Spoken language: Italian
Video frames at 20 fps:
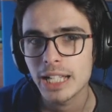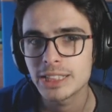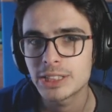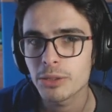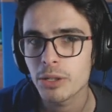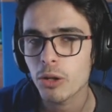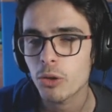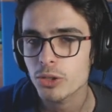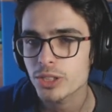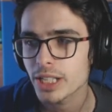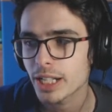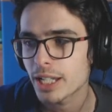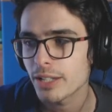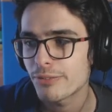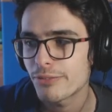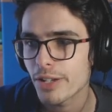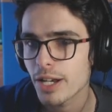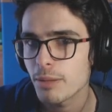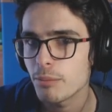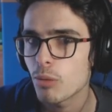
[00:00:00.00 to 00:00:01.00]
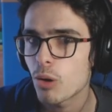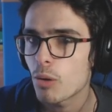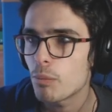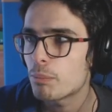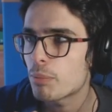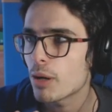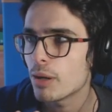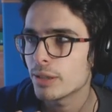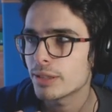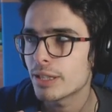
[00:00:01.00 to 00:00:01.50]
anzi è una cosa che faremo
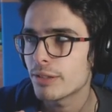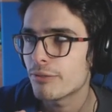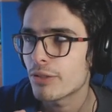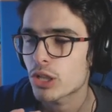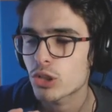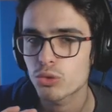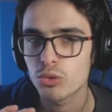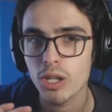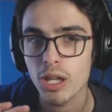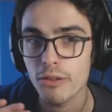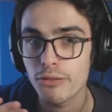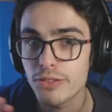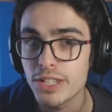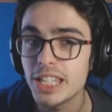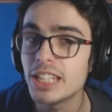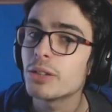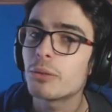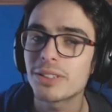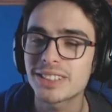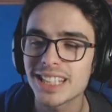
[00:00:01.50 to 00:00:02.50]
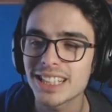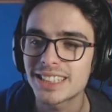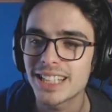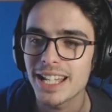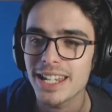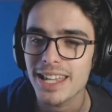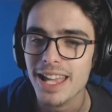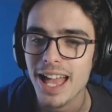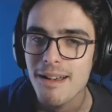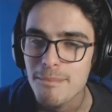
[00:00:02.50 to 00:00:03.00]
probabilmente verso la fine di questa
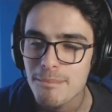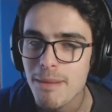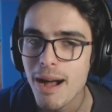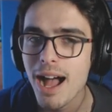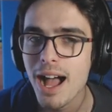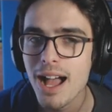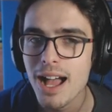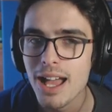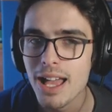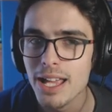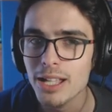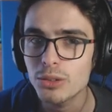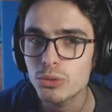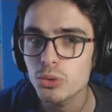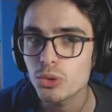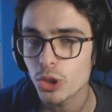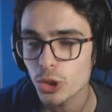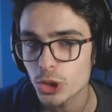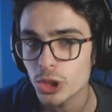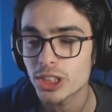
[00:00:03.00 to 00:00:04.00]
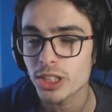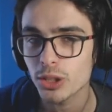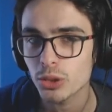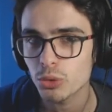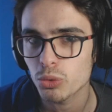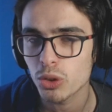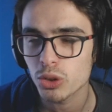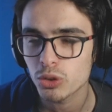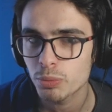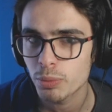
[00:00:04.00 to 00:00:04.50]
serie Ma è tutto incentrato
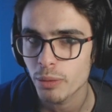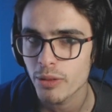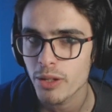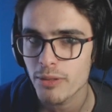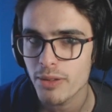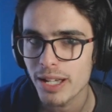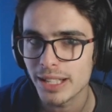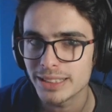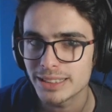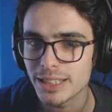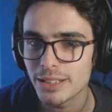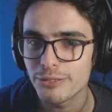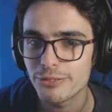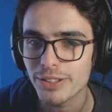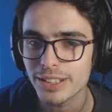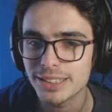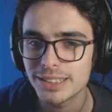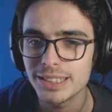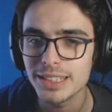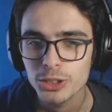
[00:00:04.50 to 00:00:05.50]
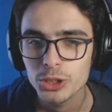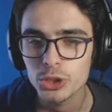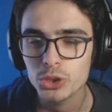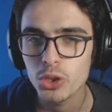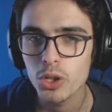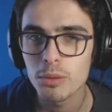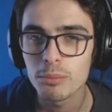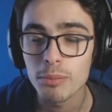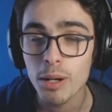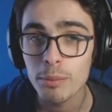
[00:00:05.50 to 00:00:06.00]
sulla sopravvivenza Infatti ci
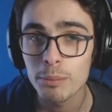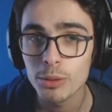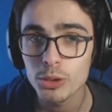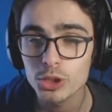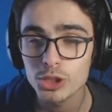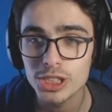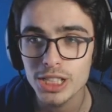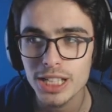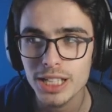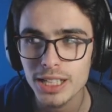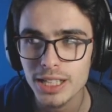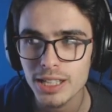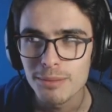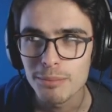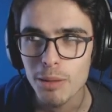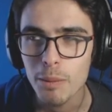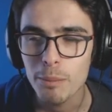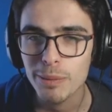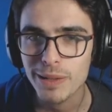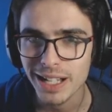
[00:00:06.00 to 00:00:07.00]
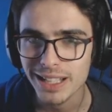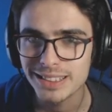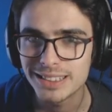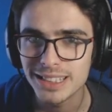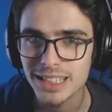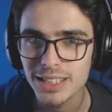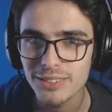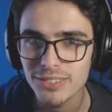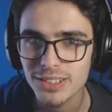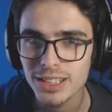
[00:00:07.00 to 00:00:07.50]
sono mob ostili, mob
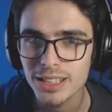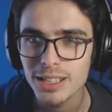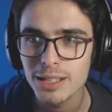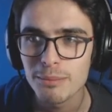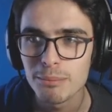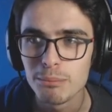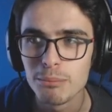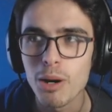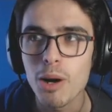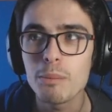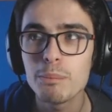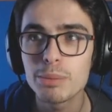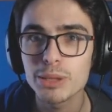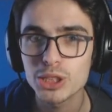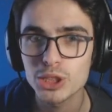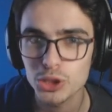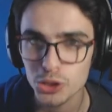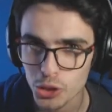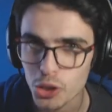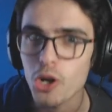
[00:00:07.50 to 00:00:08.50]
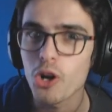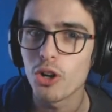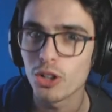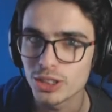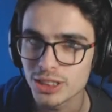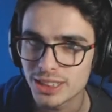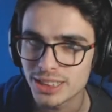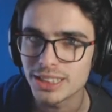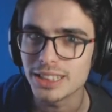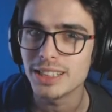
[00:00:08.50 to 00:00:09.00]
cattivi mob
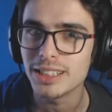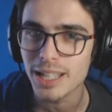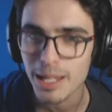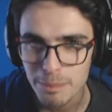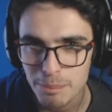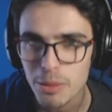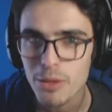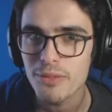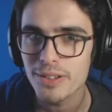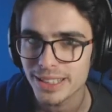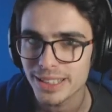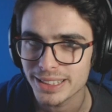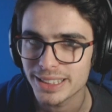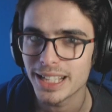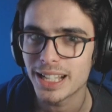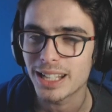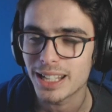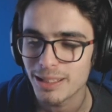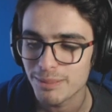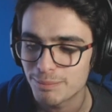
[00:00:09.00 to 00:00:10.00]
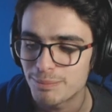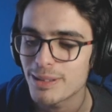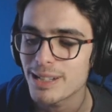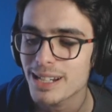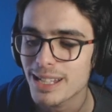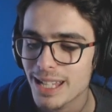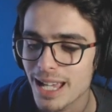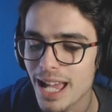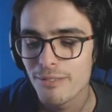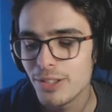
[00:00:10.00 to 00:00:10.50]
stronzi, e poi vedrete anche il
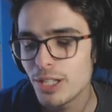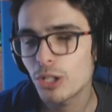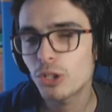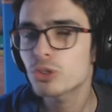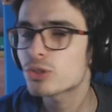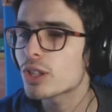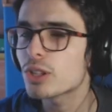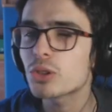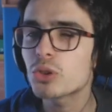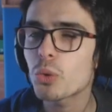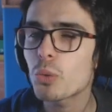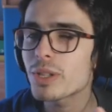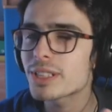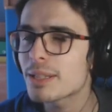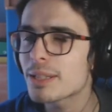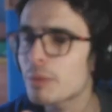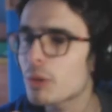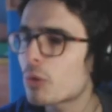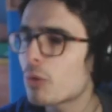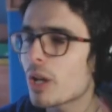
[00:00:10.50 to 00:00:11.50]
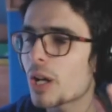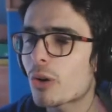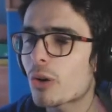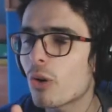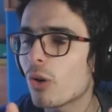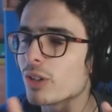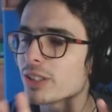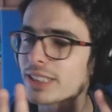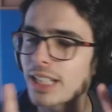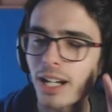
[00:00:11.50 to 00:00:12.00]
perché. dico soltanto questa piccola
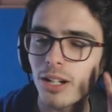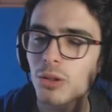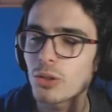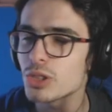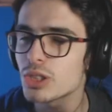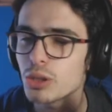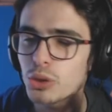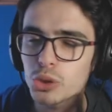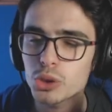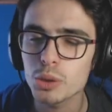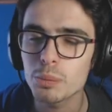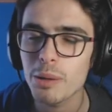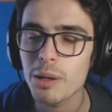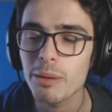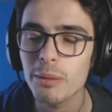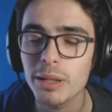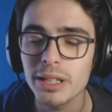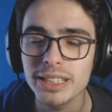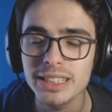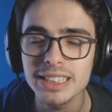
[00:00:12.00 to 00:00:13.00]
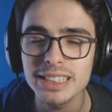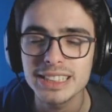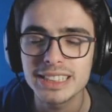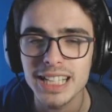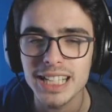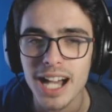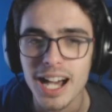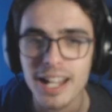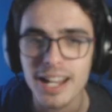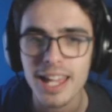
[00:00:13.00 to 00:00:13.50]
cosa così, giusto prima di
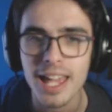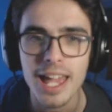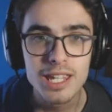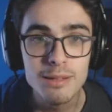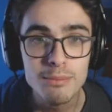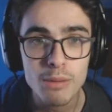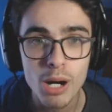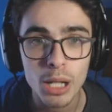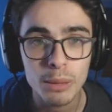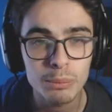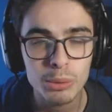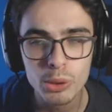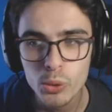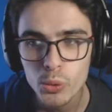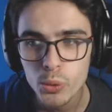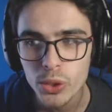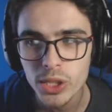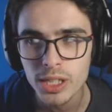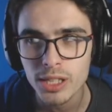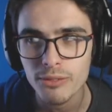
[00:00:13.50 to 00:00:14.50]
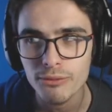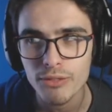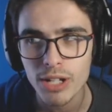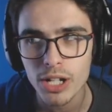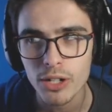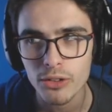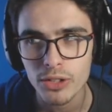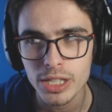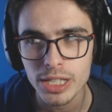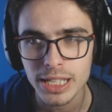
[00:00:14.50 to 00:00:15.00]
iniziare. I mob qui
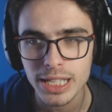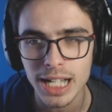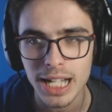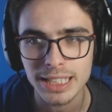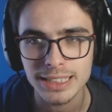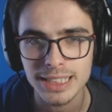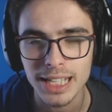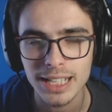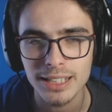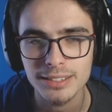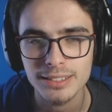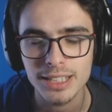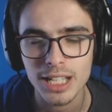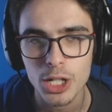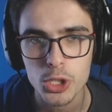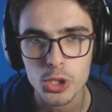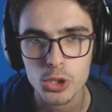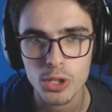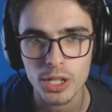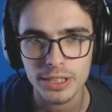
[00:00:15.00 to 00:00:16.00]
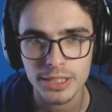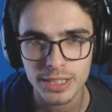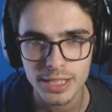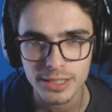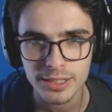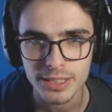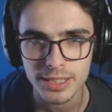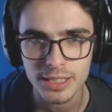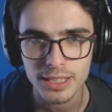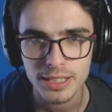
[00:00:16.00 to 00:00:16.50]
vengono in casa, ti lasciano la
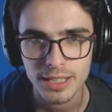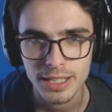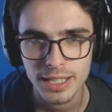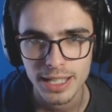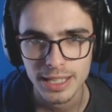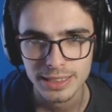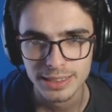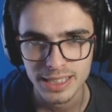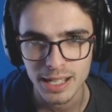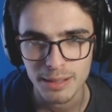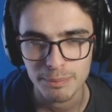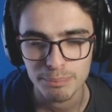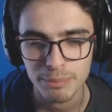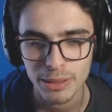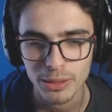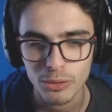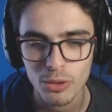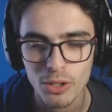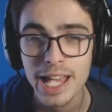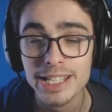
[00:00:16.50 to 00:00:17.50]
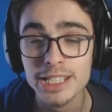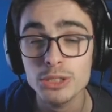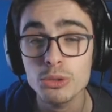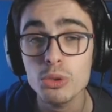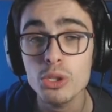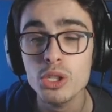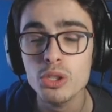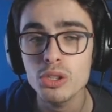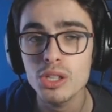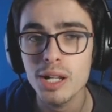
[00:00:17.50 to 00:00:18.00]
TNT e scappano. E se tu
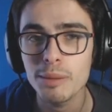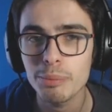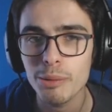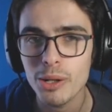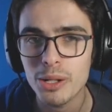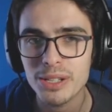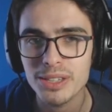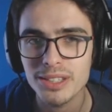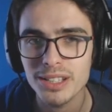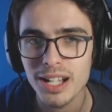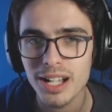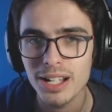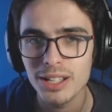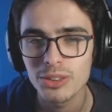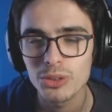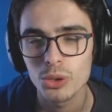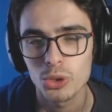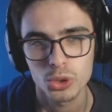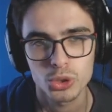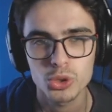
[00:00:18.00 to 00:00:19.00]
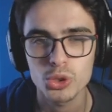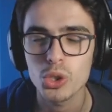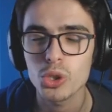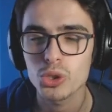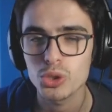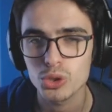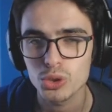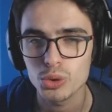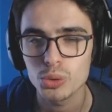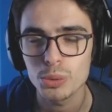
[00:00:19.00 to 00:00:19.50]
gli chiudi la porta, non
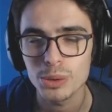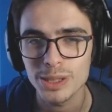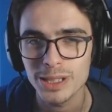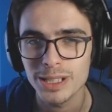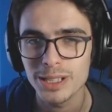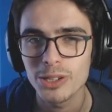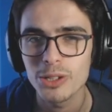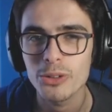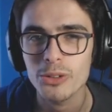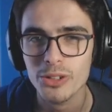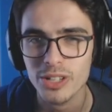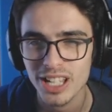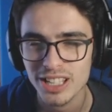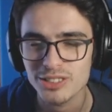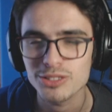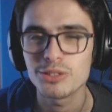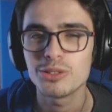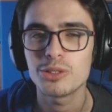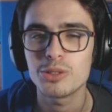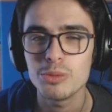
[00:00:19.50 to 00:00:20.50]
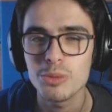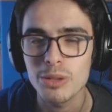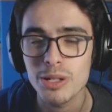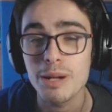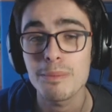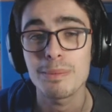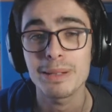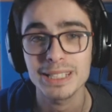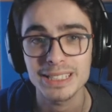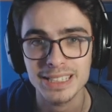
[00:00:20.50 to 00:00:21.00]
sono stupidi, loro riescono
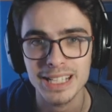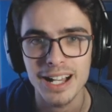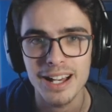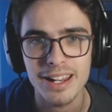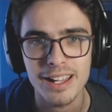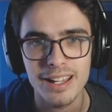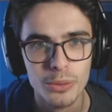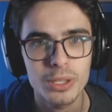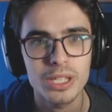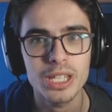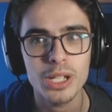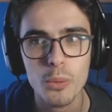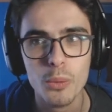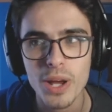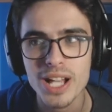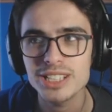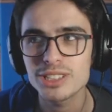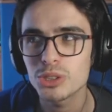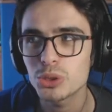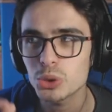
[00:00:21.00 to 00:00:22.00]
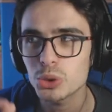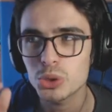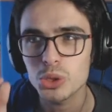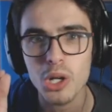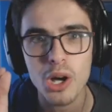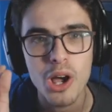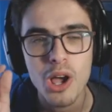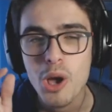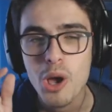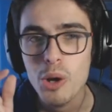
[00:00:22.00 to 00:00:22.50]
comunque a passare. Quindi questo è giusto